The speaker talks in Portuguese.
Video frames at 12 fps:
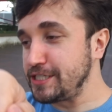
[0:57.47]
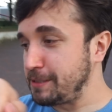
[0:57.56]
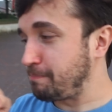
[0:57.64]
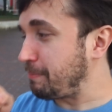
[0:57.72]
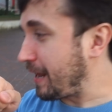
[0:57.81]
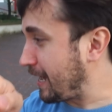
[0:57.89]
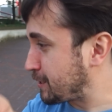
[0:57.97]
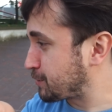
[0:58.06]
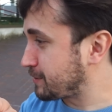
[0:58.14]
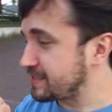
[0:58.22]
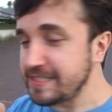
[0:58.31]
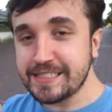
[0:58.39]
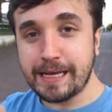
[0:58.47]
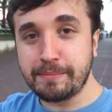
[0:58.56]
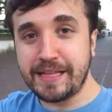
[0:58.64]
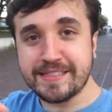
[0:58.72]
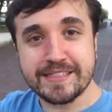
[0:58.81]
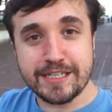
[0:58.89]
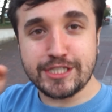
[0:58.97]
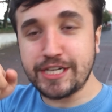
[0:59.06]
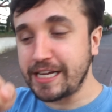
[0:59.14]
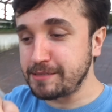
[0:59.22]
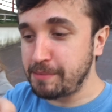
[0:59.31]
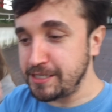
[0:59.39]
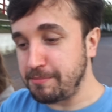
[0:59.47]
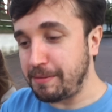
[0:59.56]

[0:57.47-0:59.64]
de plástico assim, sabe, dessas antigas mais